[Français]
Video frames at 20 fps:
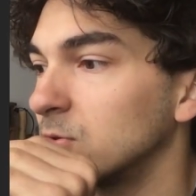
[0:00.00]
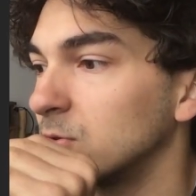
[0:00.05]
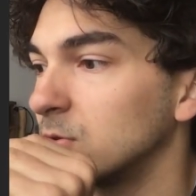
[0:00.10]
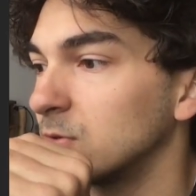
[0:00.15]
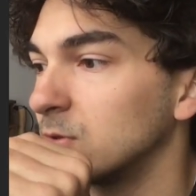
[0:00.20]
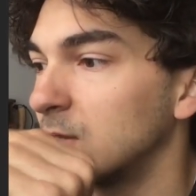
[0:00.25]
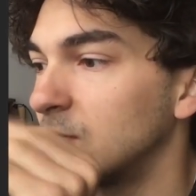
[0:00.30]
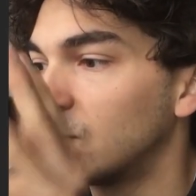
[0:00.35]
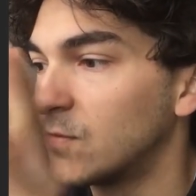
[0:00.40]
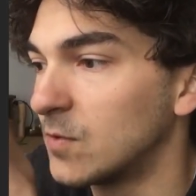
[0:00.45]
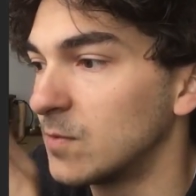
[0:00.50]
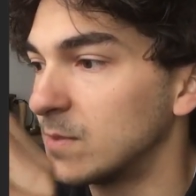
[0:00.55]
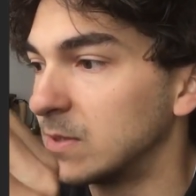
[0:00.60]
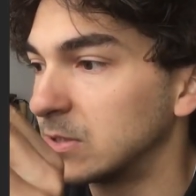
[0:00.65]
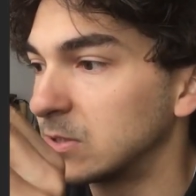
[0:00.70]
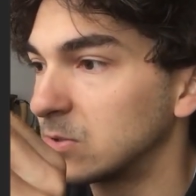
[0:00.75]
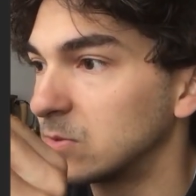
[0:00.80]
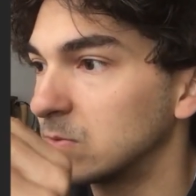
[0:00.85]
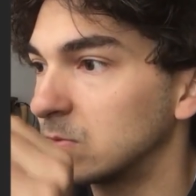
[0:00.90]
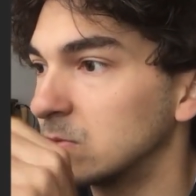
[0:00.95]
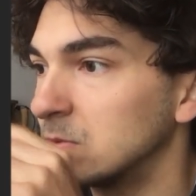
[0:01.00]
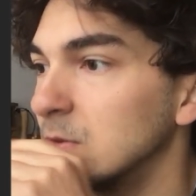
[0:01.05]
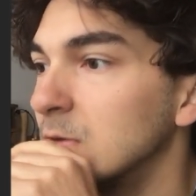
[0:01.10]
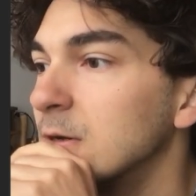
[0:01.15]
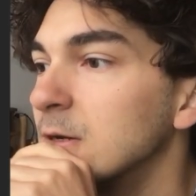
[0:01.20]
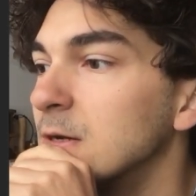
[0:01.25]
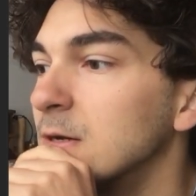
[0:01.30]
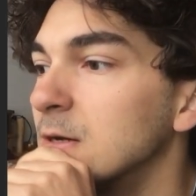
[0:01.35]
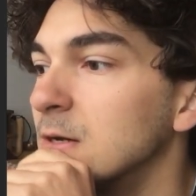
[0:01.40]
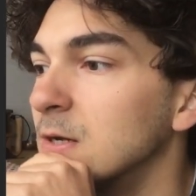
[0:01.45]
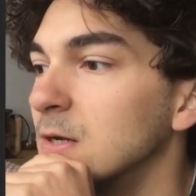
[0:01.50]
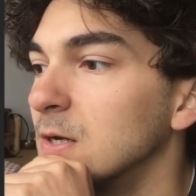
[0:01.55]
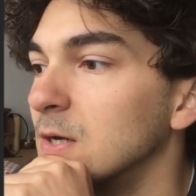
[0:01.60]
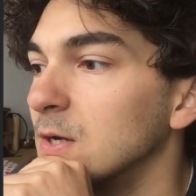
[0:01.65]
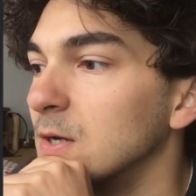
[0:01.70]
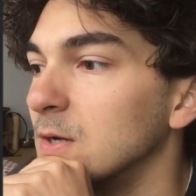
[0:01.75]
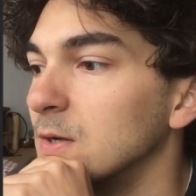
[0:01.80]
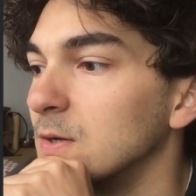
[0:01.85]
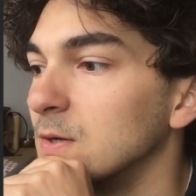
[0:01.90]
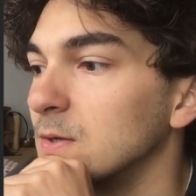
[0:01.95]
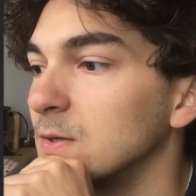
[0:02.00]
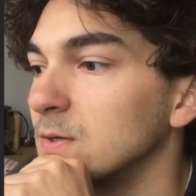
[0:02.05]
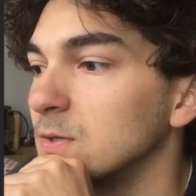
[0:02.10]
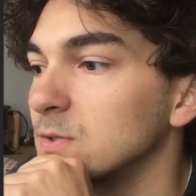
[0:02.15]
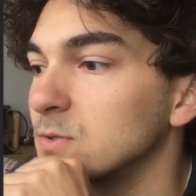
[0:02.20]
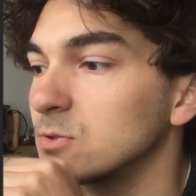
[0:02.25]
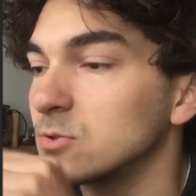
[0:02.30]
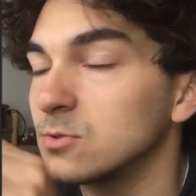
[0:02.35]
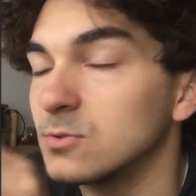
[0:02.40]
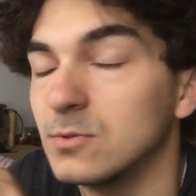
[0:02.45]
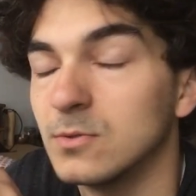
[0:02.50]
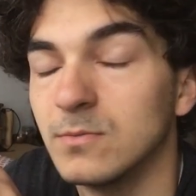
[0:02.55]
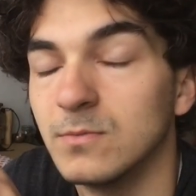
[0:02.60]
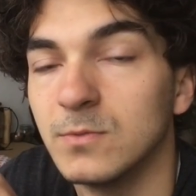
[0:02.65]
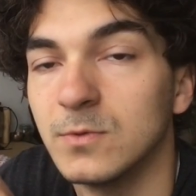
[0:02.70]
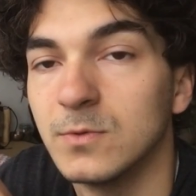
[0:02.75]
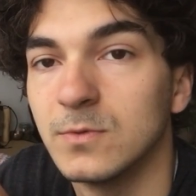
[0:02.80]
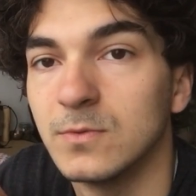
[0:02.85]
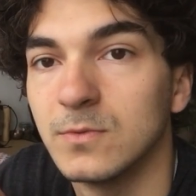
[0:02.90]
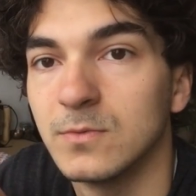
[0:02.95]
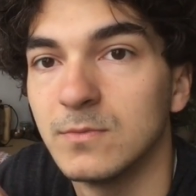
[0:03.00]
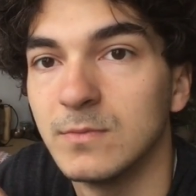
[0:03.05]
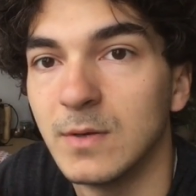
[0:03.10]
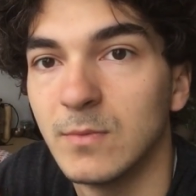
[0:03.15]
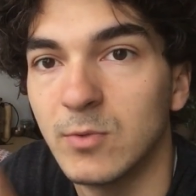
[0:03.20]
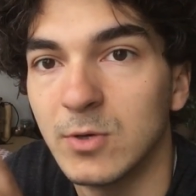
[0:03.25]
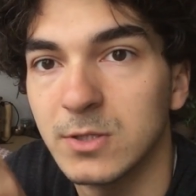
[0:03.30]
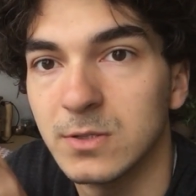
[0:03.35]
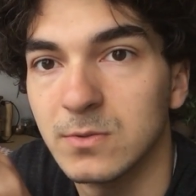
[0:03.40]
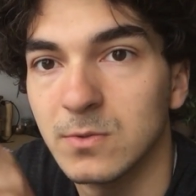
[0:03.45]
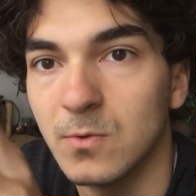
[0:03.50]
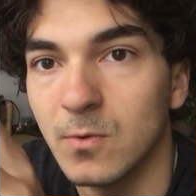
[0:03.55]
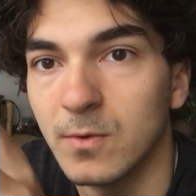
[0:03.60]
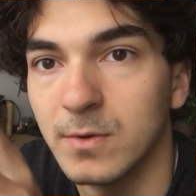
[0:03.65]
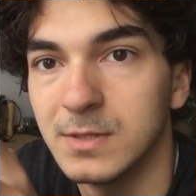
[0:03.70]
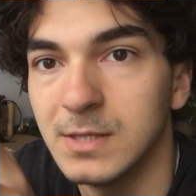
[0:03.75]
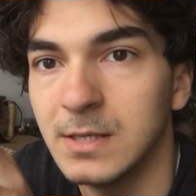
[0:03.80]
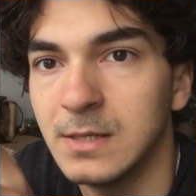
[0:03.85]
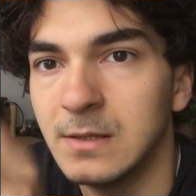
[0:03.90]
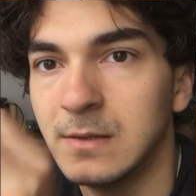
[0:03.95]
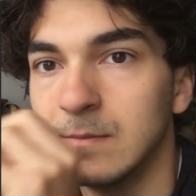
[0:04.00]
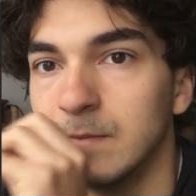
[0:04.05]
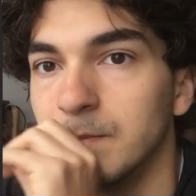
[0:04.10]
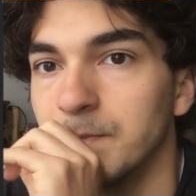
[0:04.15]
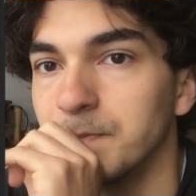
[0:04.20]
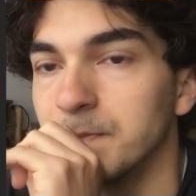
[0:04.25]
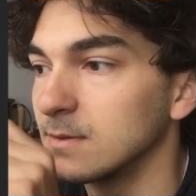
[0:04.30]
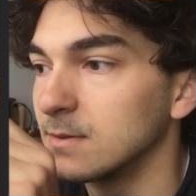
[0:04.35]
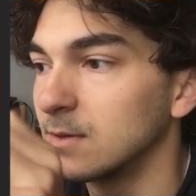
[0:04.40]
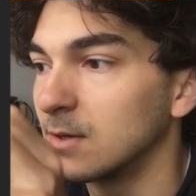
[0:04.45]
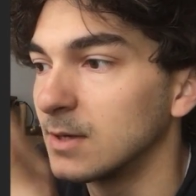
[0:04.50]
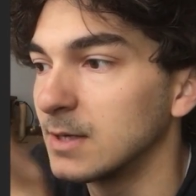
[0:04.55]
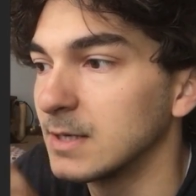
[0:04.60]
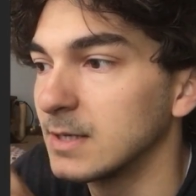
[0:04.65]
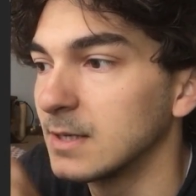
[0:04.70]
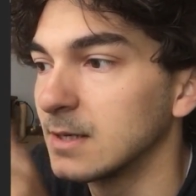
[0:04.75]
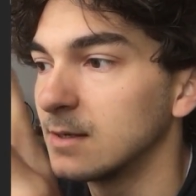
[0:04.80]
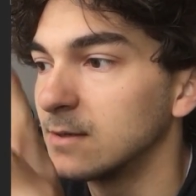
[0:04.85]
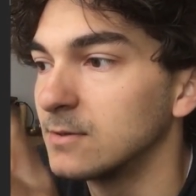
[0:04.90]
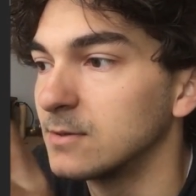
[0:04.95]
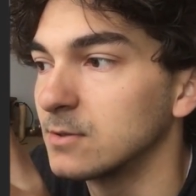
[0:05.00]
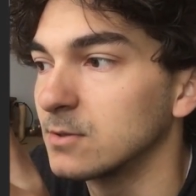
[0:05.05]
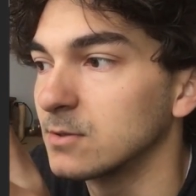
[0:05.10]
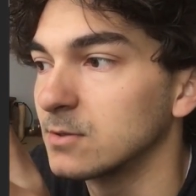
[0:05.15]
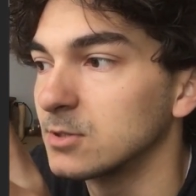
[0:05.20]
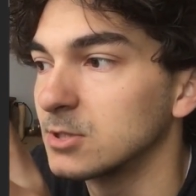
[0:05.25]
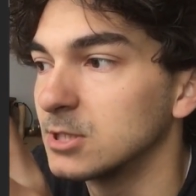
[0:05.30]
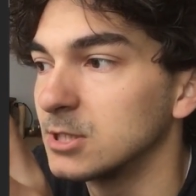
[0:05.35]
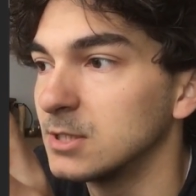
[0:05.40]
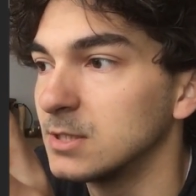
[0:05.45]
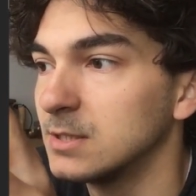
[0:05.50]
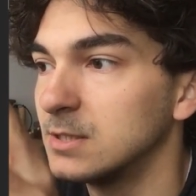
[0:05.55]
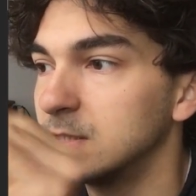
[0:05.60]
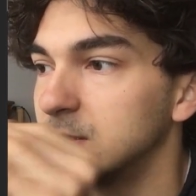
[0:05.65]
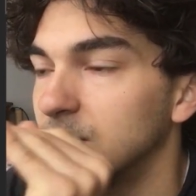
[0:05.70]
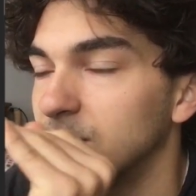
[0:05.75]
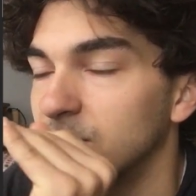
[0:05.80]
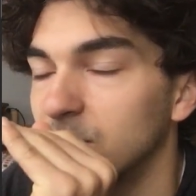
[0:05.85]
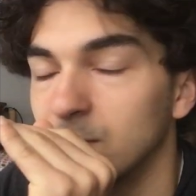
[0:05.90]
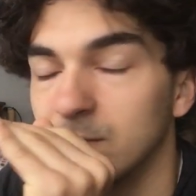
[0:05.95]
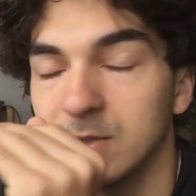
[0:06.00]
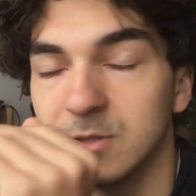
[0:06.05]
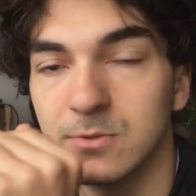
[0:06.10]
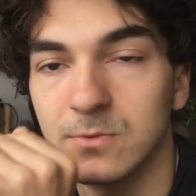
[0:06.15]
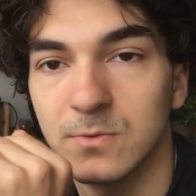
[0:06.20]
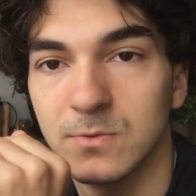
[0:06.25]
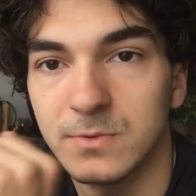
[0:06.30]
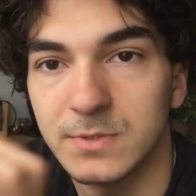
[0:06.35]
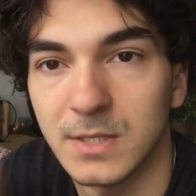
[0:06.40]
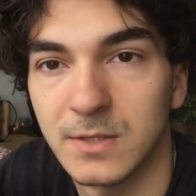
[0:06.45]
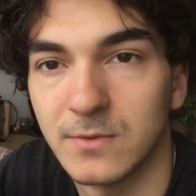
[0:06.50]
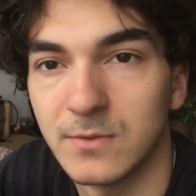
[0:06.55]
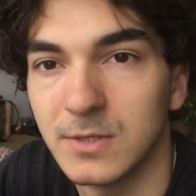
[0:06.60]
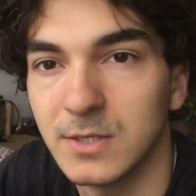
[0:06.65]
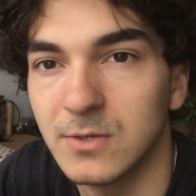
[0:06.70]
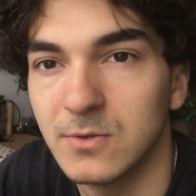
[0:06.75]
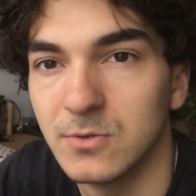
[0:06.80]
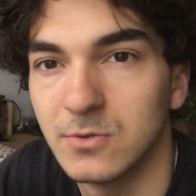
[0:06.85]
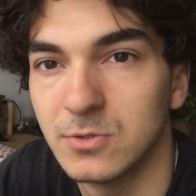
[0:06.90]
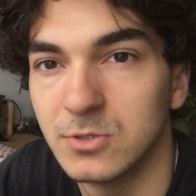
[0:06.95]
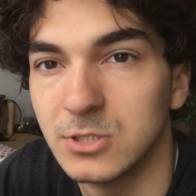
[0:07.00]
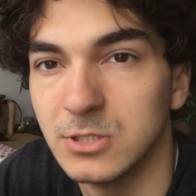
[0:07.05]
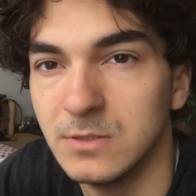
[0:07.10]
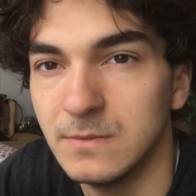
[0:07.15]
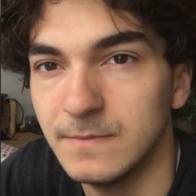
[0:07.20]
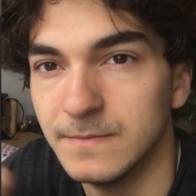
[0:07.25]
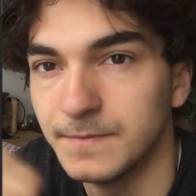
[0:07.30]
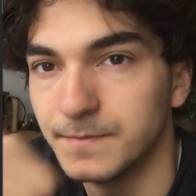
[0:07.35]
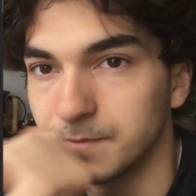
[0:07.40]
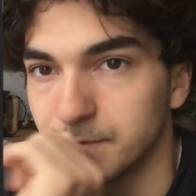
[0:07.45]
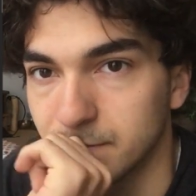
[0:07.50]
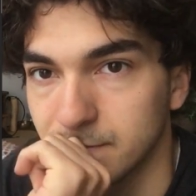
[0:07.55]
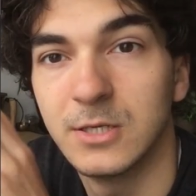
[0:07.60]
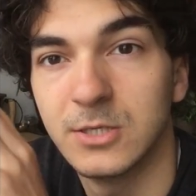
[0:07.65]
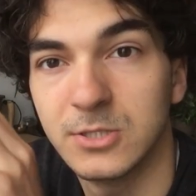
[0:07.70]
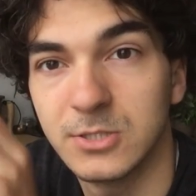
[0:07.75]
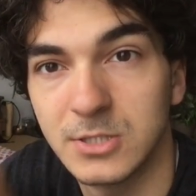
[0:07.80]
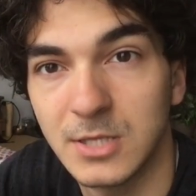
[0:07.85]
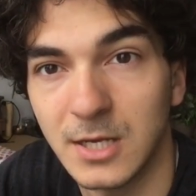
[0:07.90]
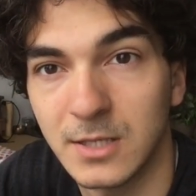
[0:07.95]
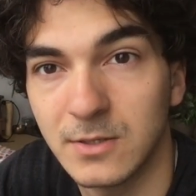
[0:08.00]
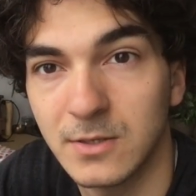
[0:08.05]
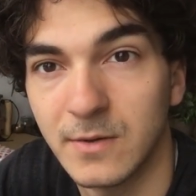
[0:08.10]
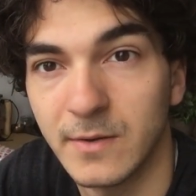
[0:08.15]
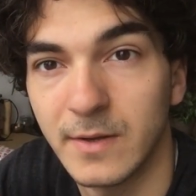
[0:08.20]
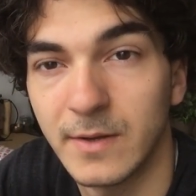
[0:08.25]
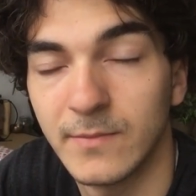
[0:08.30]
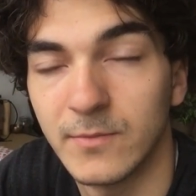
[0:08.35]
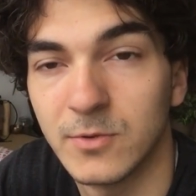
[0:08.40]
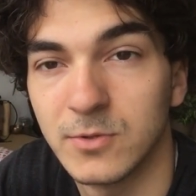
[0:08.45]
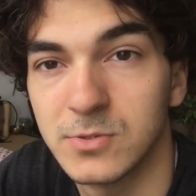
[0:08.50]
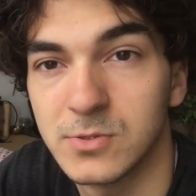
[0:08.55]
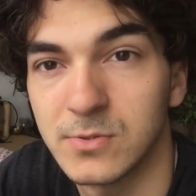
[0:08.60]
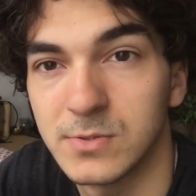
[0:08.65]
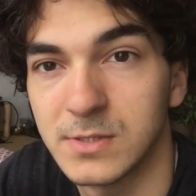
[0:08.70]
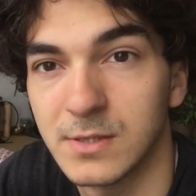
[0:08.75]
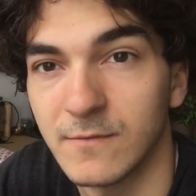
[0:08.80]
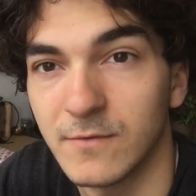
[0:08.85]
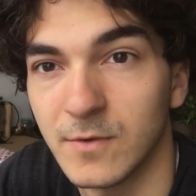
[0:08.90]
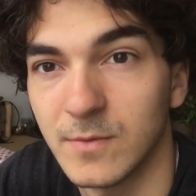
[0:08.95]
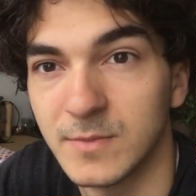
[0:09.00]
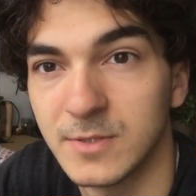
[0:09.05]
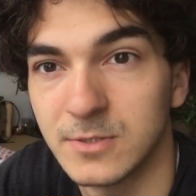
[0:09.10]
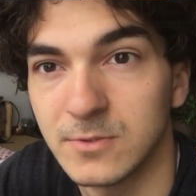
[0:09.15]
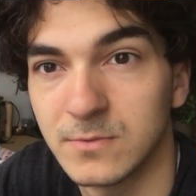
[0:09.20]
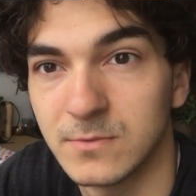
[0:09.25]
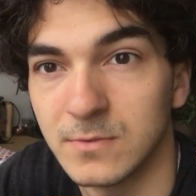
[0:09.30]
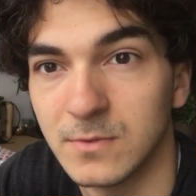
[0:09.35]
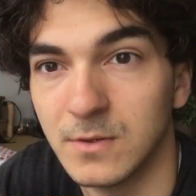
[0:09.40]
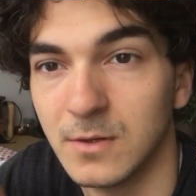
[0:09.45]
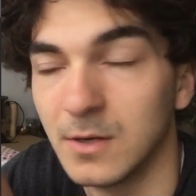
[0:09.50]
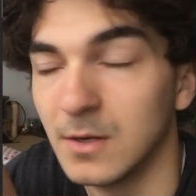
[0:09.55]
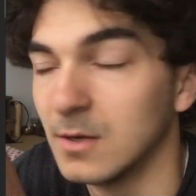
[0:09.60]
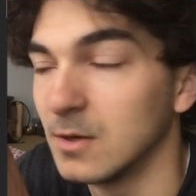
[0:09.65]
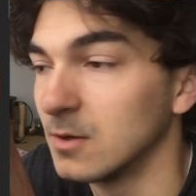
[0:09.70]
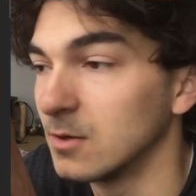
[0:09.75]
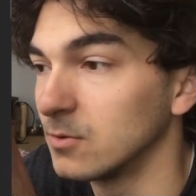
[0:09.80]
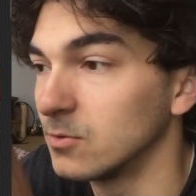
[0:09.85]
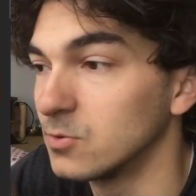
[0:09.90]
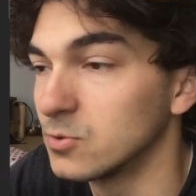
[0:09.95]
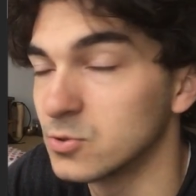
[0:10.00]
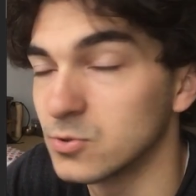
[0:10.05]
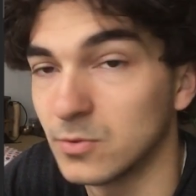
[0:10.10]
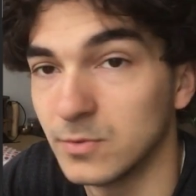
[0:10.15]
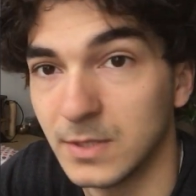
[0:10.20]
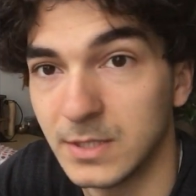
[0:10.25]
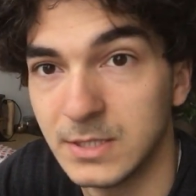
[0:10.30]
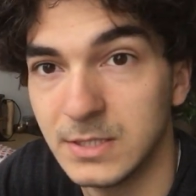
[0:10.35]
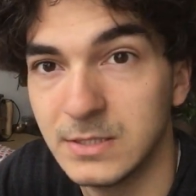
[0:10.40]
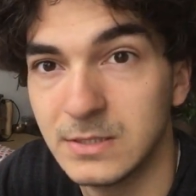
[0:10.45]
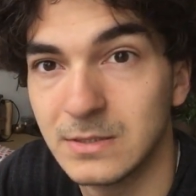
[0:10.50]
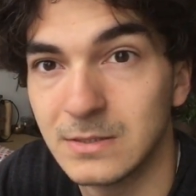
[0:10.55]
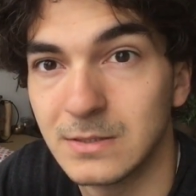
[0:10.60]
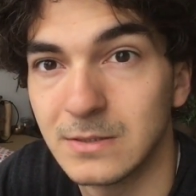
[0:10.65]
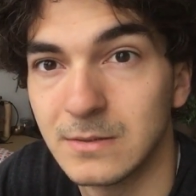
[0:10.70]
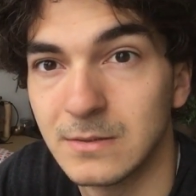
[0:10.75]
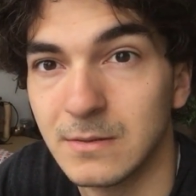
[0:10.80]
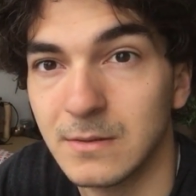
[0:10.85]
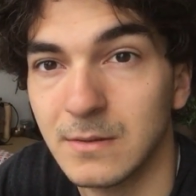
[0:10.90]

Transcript: euh, d'information sur mon, ma boîte courriel dans laquelle j'ai des informations concernant l'écologie. Je garde quand même une source d'information de journaliste,